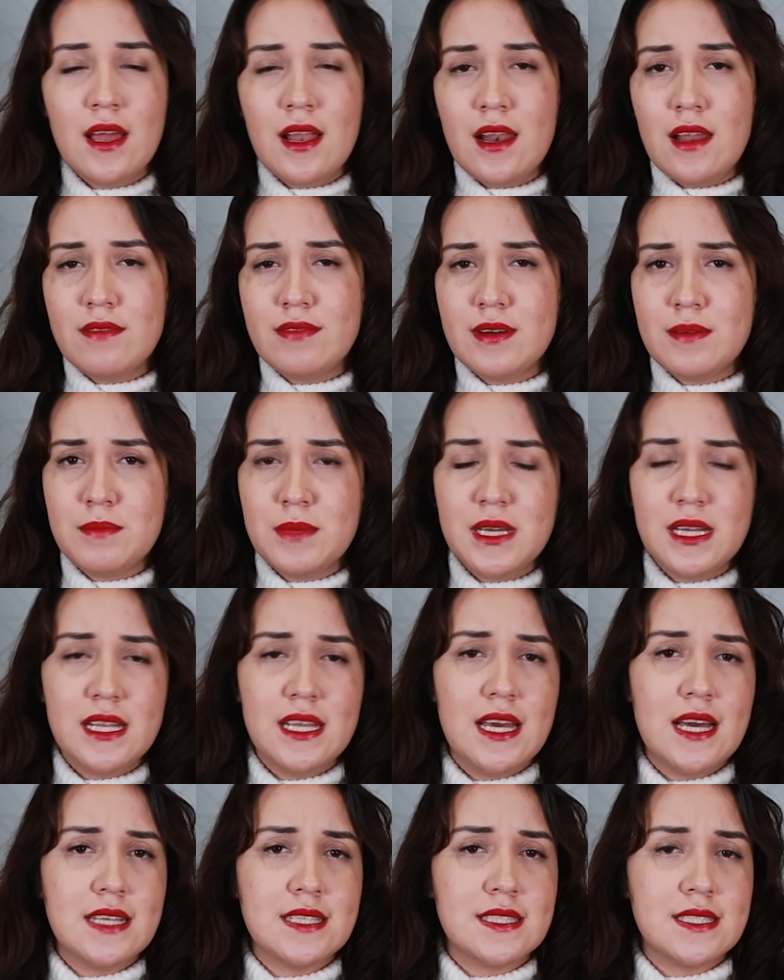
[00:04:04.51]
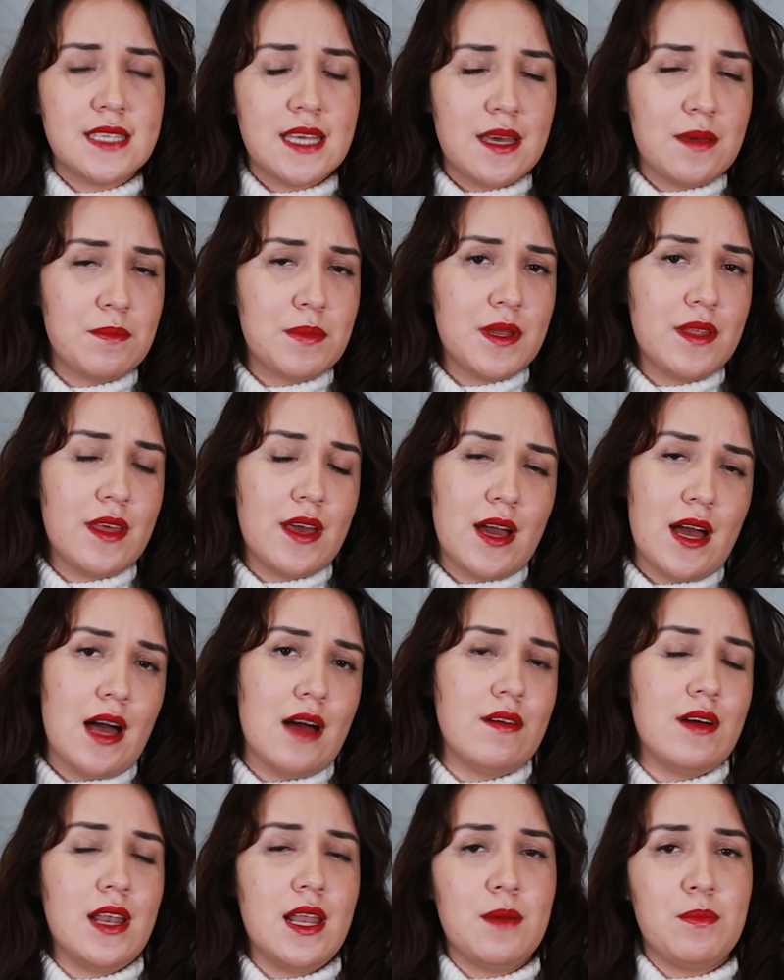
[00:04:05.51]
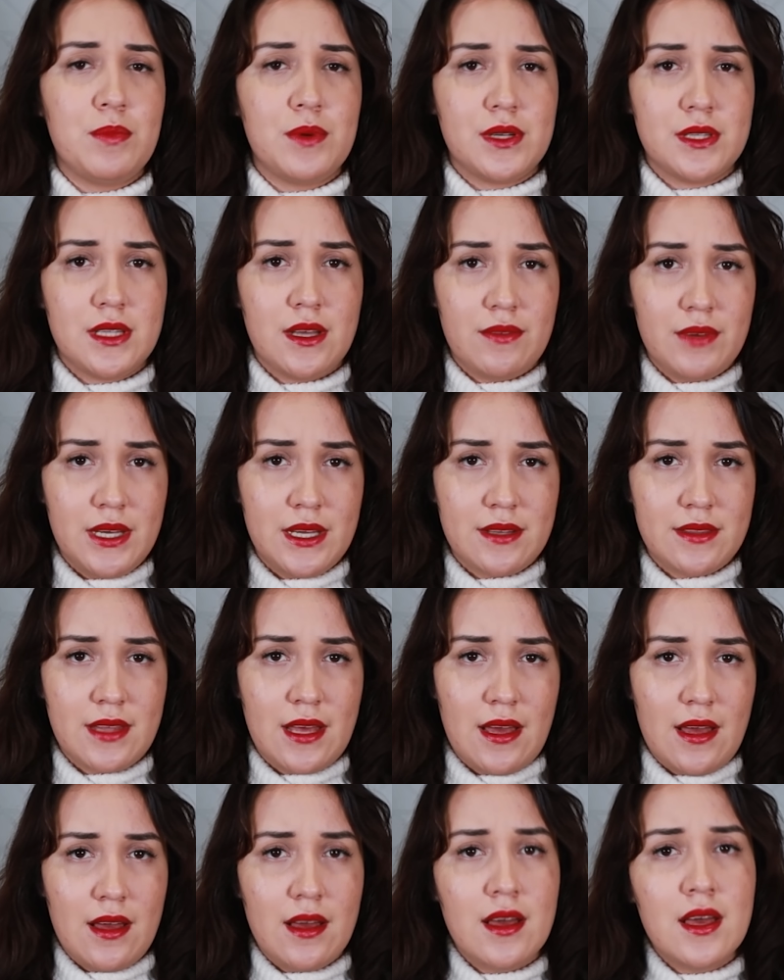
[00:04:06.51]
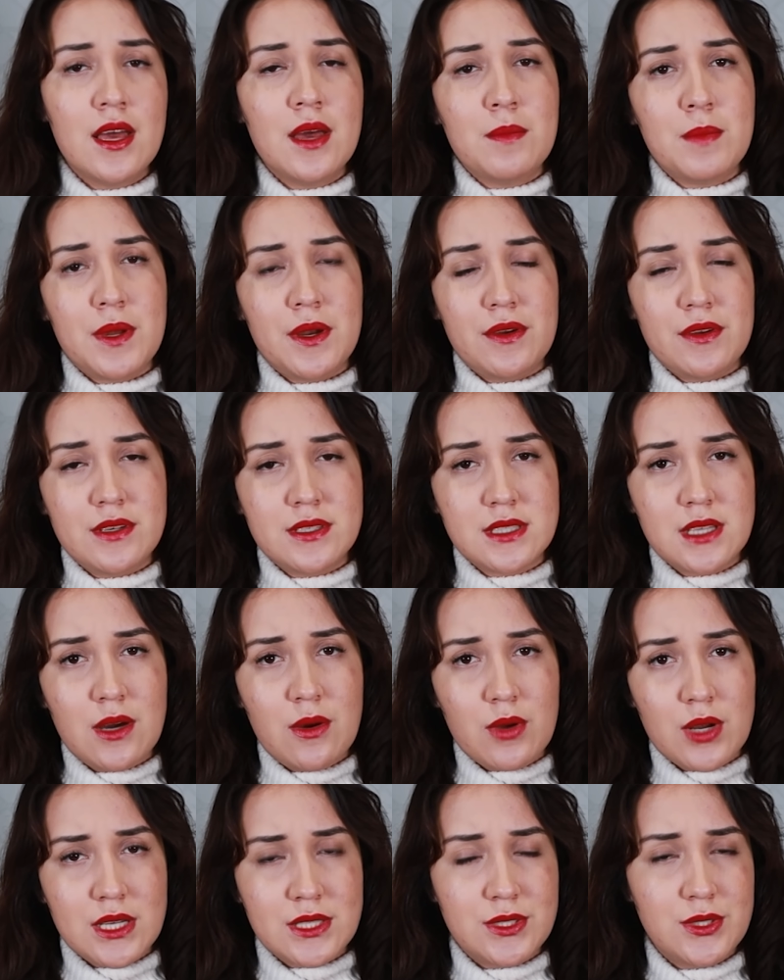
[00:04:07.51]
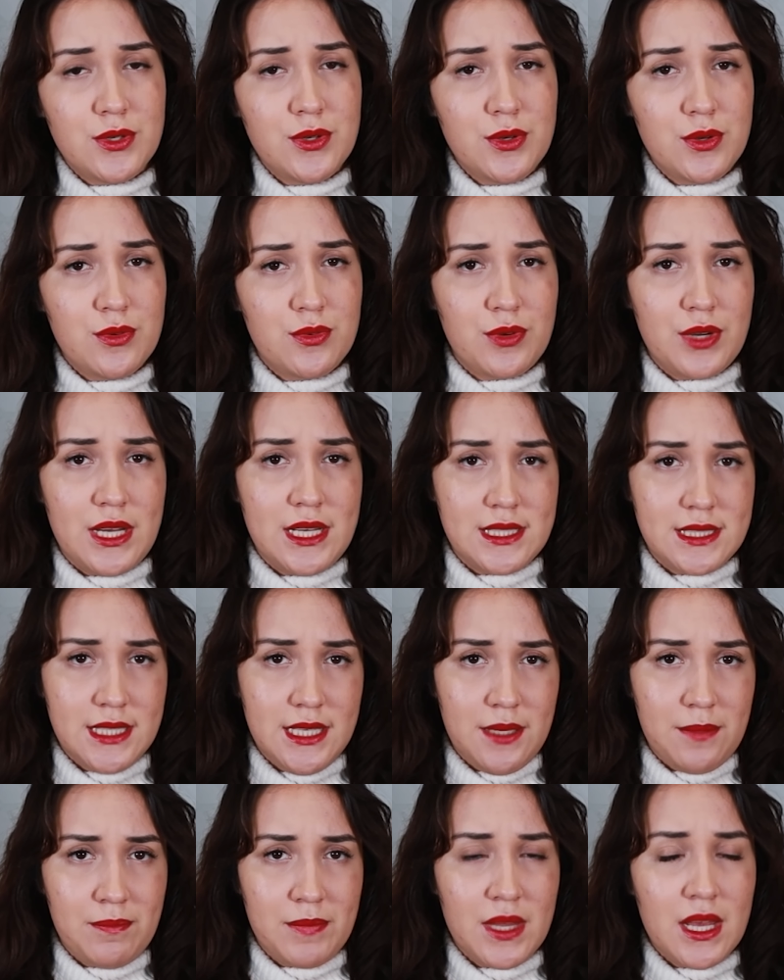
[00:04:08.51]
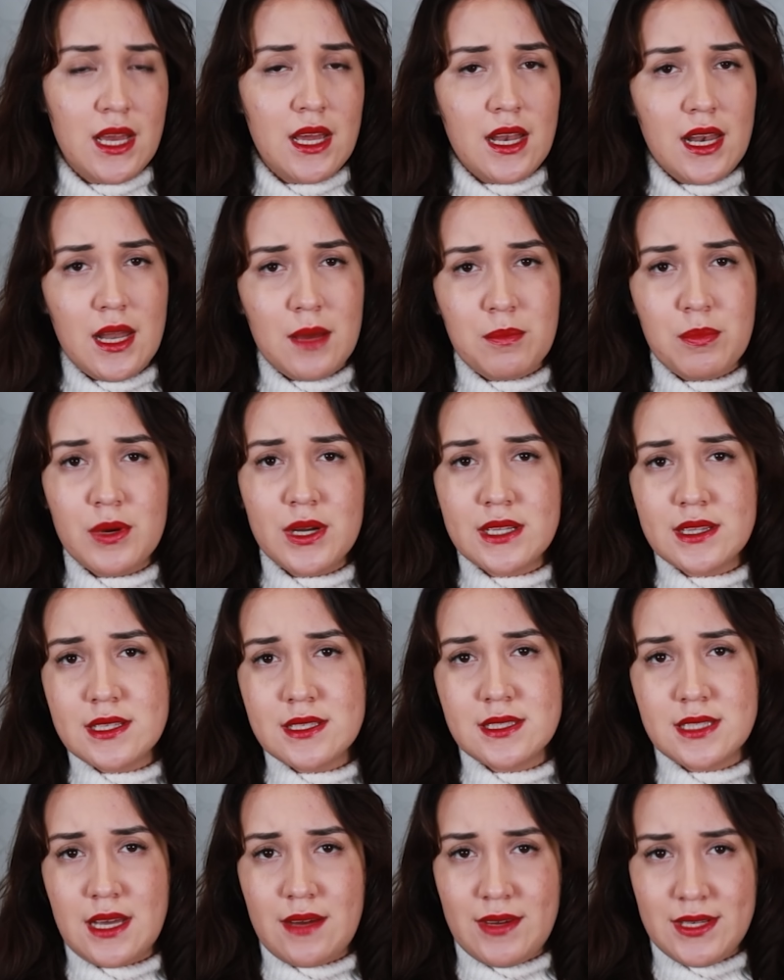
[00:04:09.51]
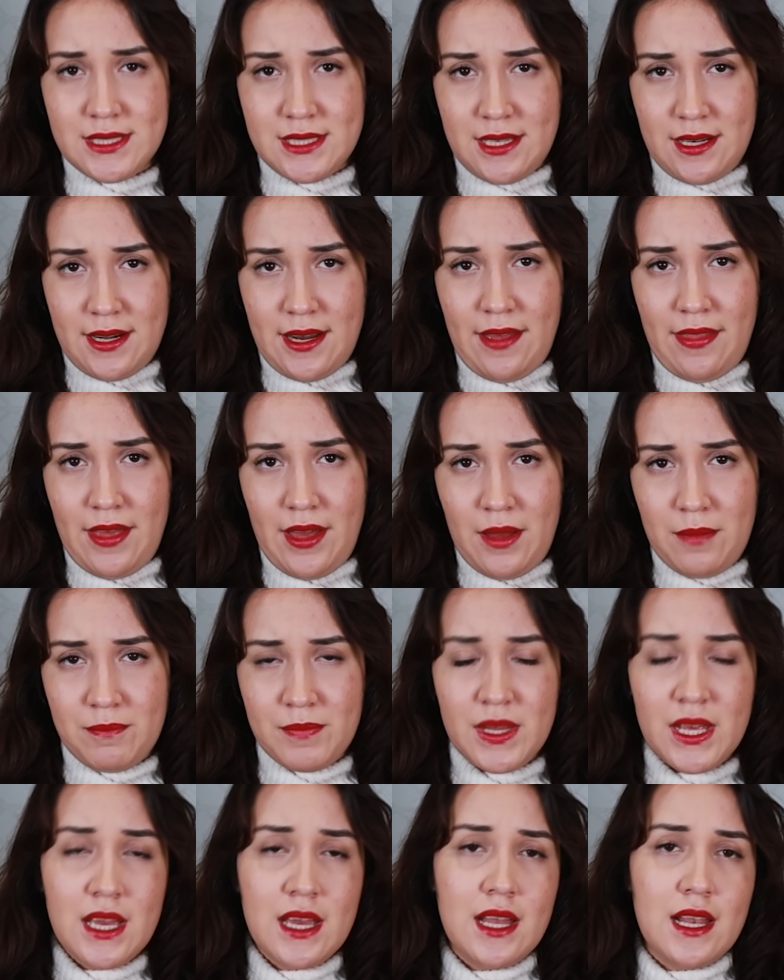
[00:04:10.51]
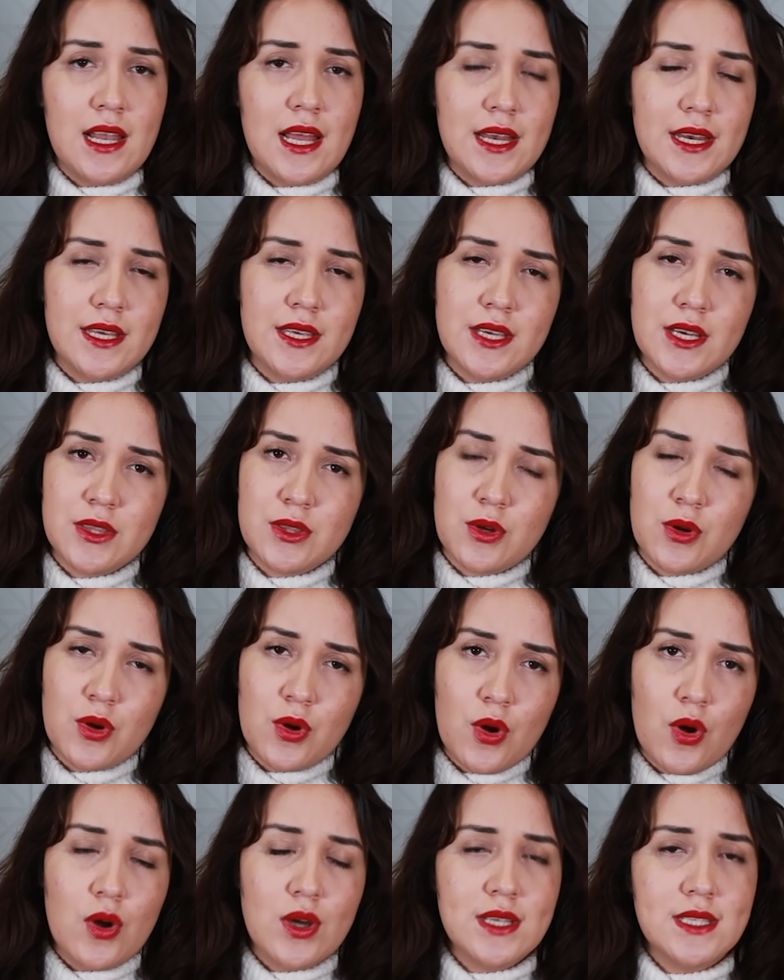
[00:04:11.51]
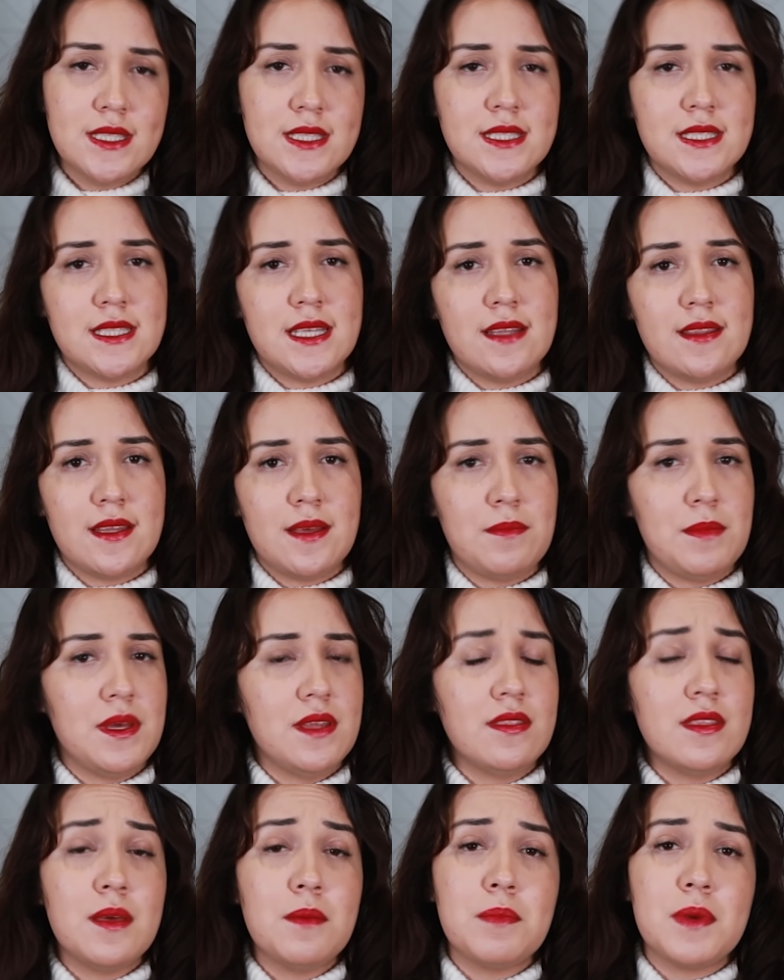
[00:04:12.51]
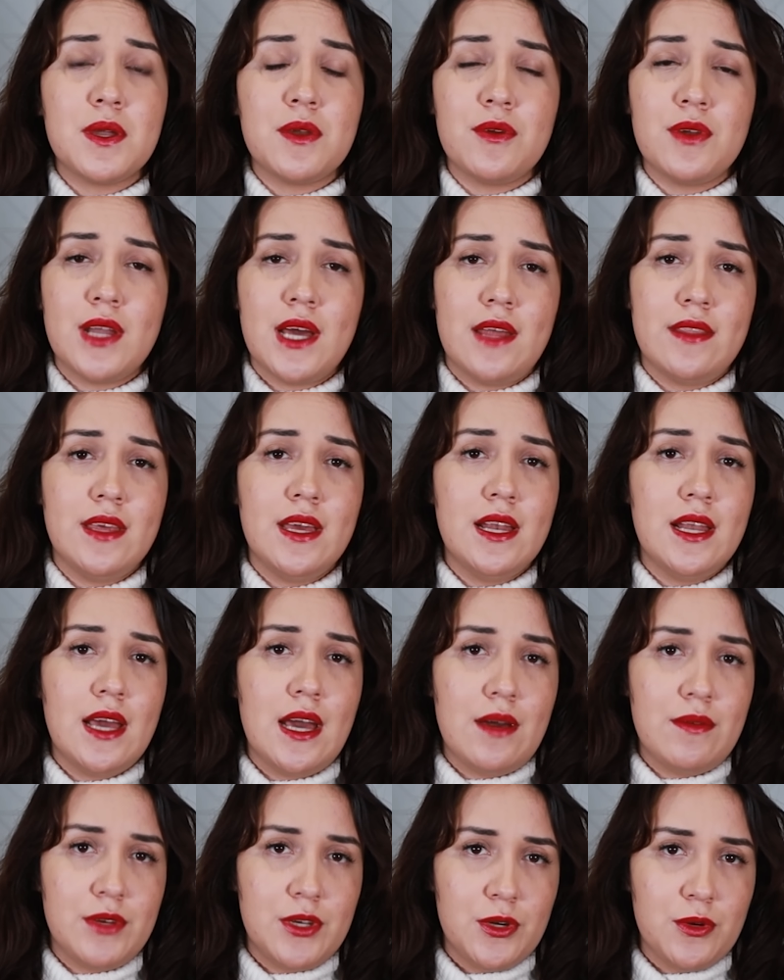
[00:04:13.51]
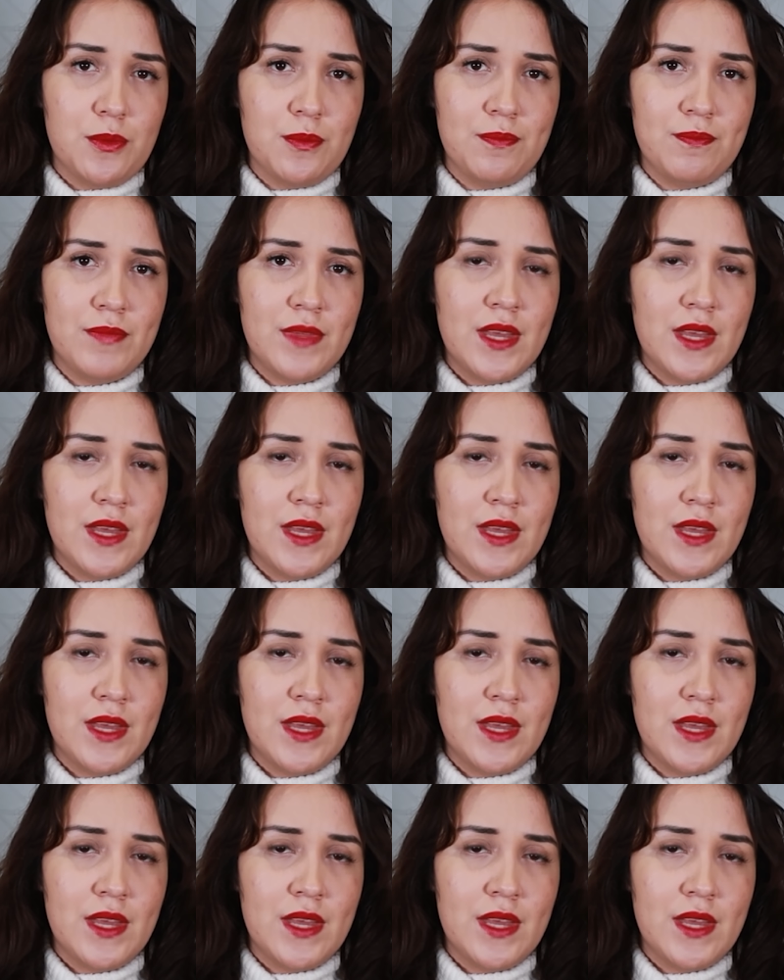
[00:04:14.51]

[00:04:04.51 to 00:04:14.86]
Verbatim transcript: La familia siempre dejaba la puerta abierta, pero en esta ocasión no fue así. La puerta estaba cerrada. La niña tocó insistentemente pero nadie le abrió.